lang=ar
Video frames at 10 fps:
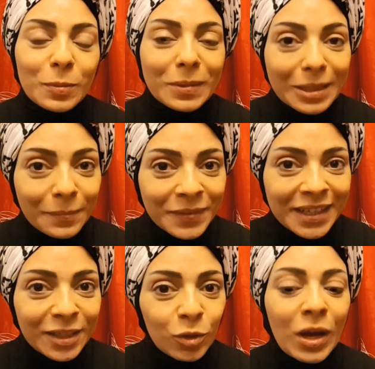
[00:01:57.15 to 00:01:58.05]

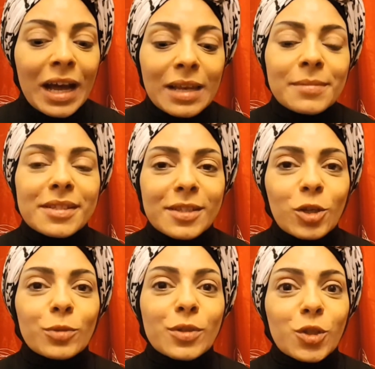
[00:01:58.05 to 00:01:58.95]
بلبنان وأقل من
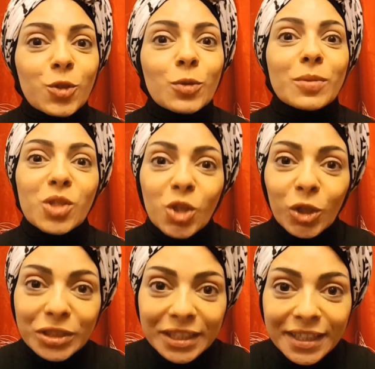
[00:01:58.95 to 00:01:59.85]
سعره بالسوق
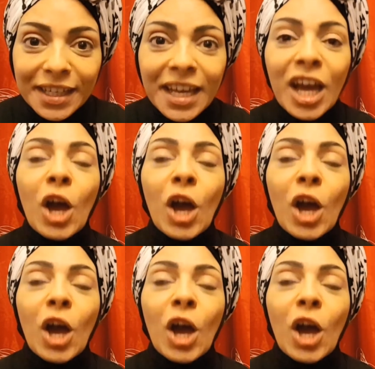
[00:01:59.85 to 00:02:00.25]
بالسعودية